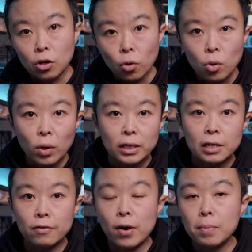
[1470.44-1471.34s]
那由于我
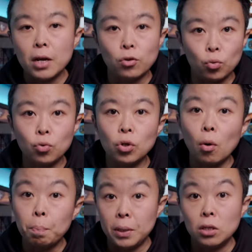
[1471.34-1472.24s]
在这方面的需
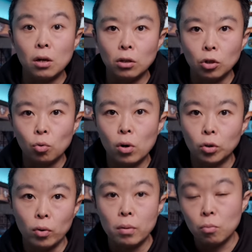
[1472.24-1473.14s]
求比较的多，
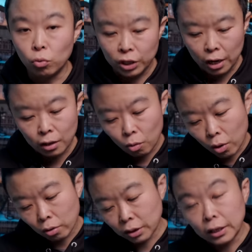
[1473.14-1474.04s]
所以目前呢
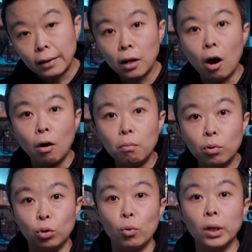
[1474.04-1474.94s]
我有3套
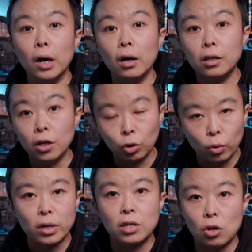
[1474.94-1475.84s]
不同的应
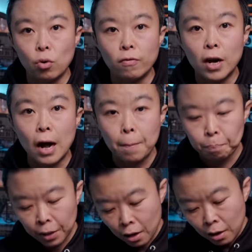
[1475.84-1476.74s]
对解决方案，
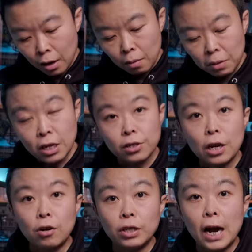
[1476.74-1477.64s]
迷你
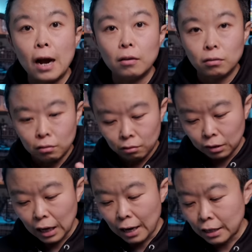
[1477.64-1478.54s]
三脚架、
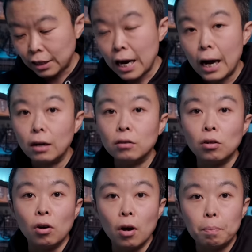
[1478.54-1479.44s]
大立架
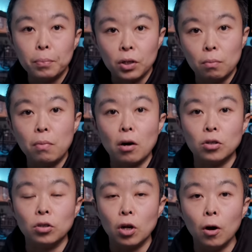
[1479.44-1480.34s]
和平板
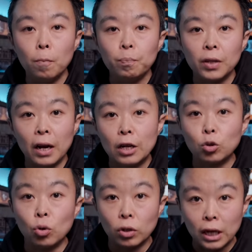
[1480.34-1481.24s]
支撑。那来
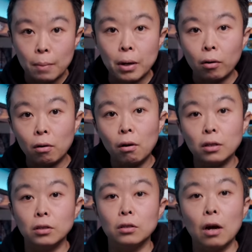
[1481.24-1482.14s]
说说它们
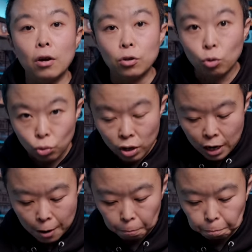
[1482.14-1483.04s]
各自的优缺
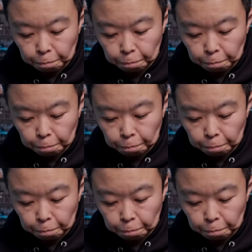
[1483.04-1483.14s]
点。